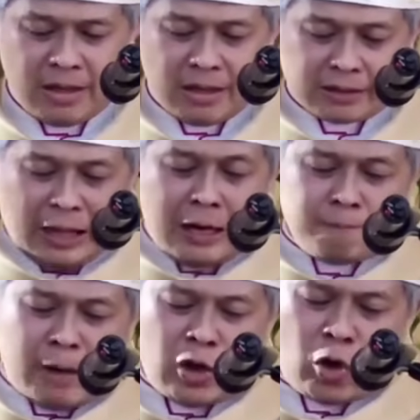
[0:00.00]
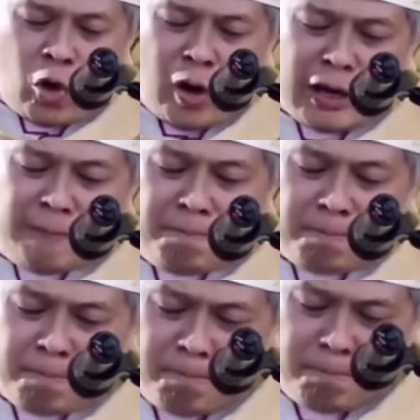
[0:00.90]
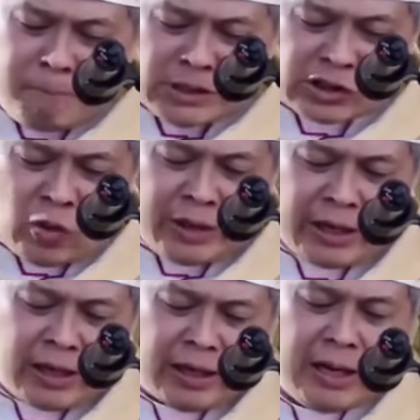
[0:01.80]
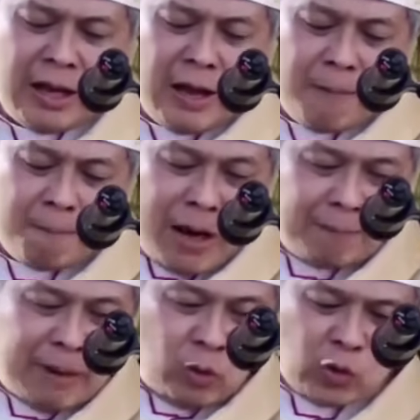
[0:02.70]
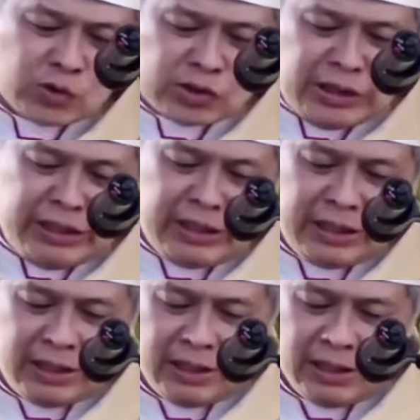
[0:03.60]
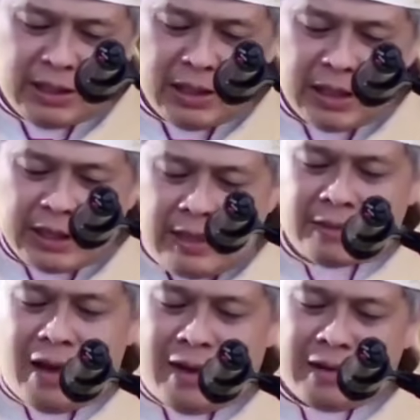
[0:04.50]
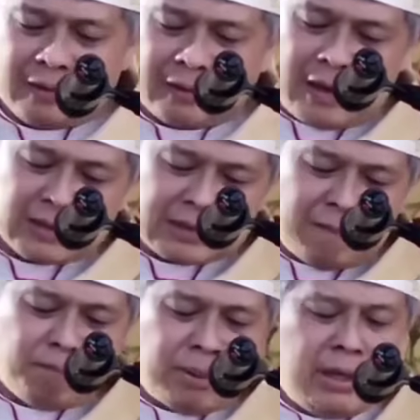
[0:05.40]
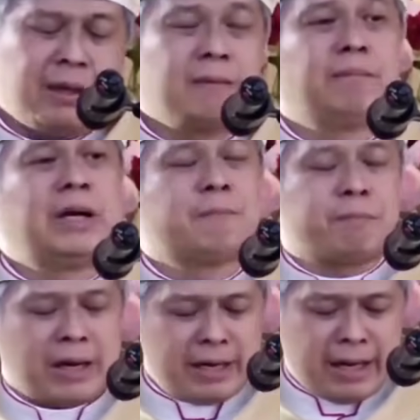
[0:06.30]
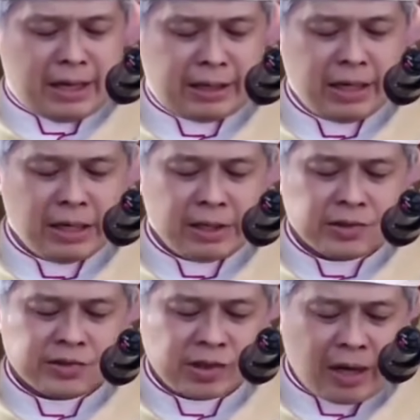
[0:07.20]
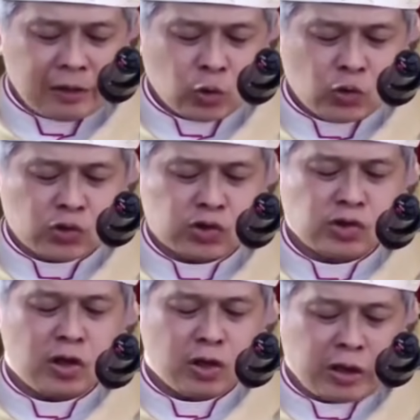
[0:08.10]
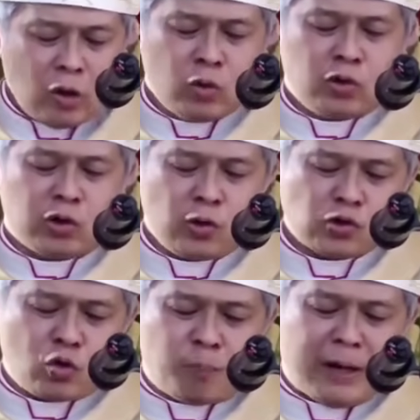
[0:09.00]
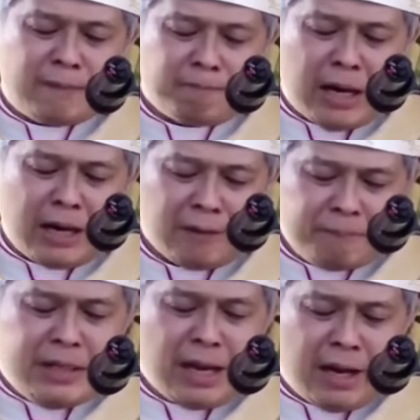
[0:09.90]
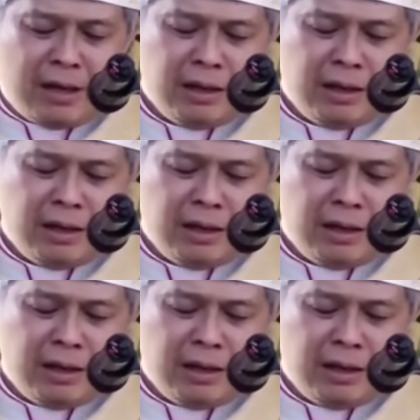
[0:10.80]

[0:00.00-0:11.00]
Tanpa dorongan misioner Pak Paulus ini, kita tak sampai pada perayaan 100 tahun Keuskupan Pangkal Pinang